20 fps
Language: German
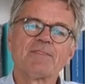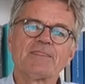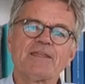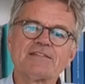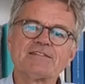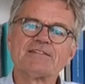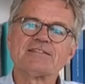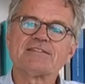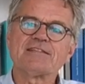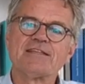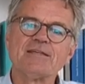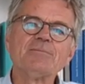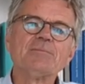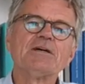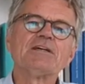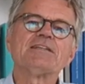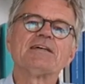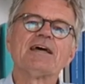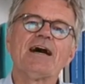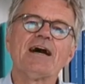Das ist
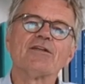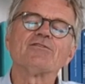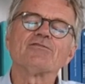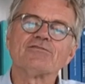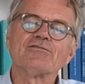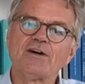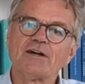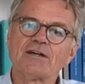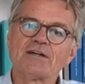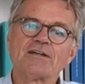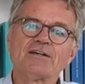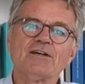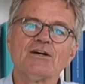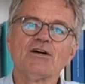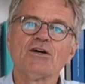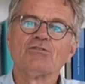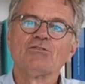immer der Anfang